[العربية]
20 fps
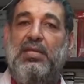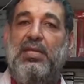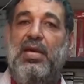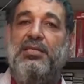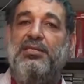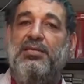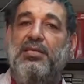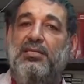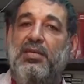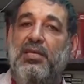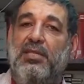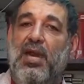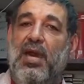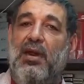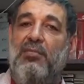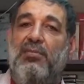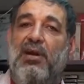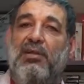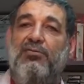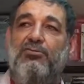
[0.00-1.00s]
تأسست
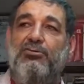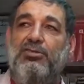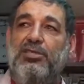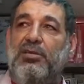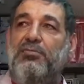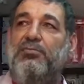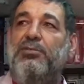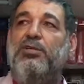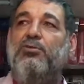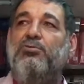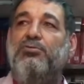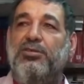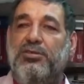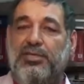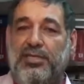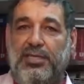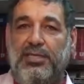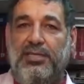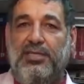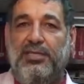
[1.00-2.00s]
عام
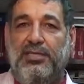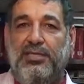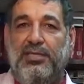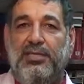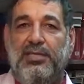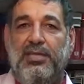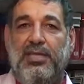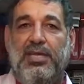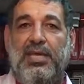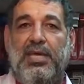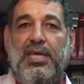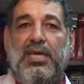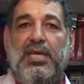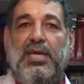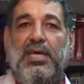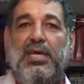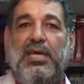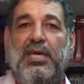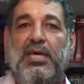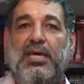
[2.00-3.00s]
1990
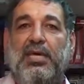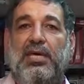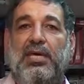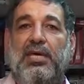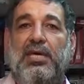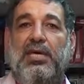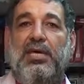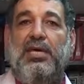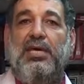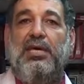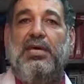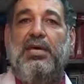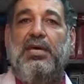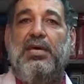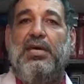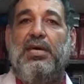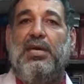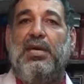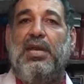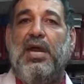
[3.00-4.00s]
آه
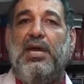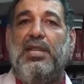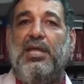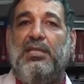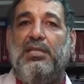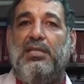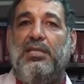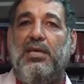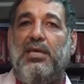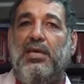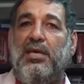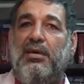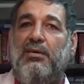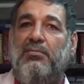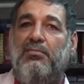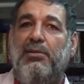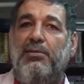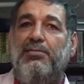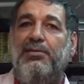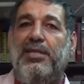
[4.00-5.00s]
نعم كانت آه
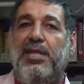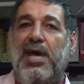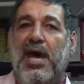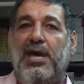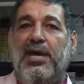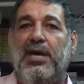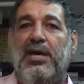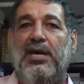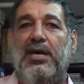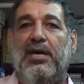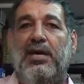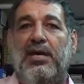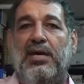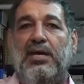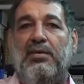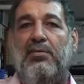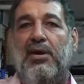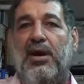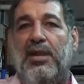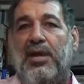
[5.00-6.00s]
بالبداية
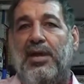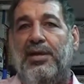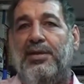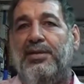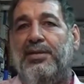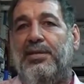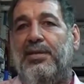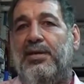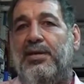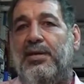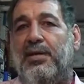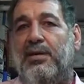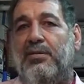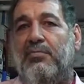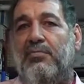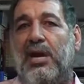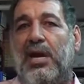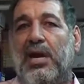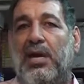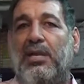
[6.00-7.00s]
عبارة عن آه،
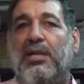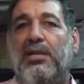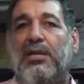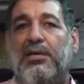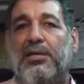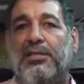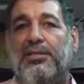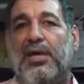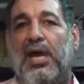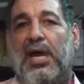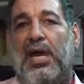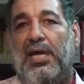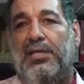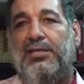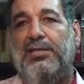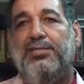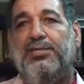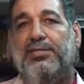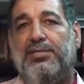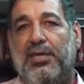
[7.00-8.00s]
محل قطع
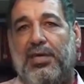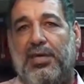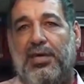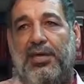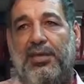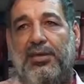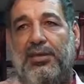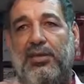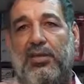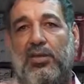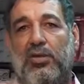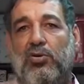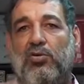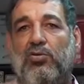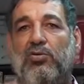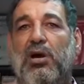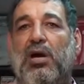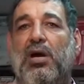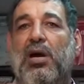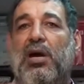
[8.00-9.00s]
عادي صغير
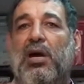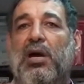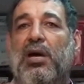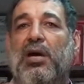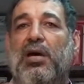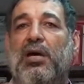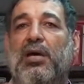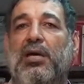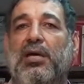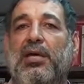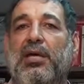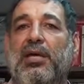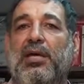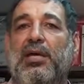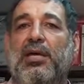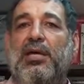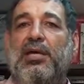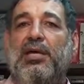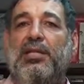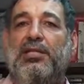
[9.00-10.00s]

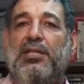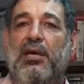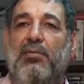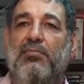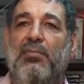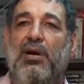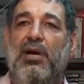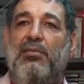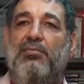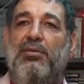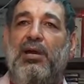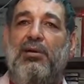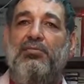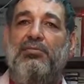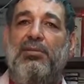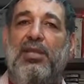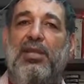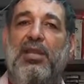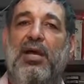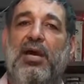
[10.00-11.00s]
وتم
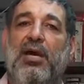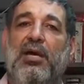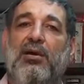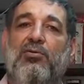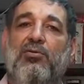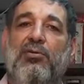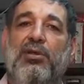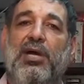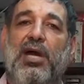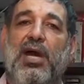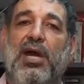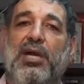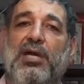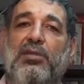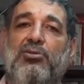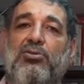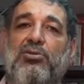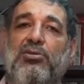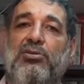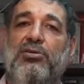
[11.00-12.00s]
بحمد الله
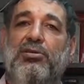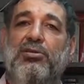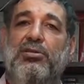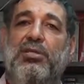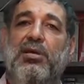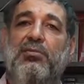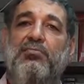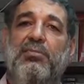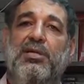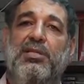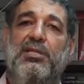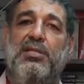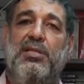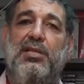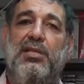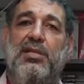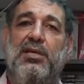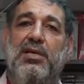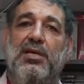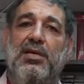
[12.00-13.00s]
ورعايته تمت
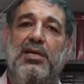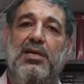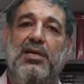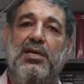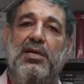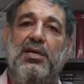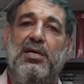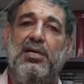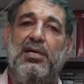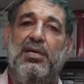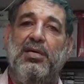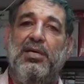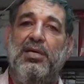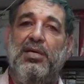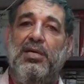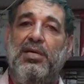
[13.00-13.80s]
آه،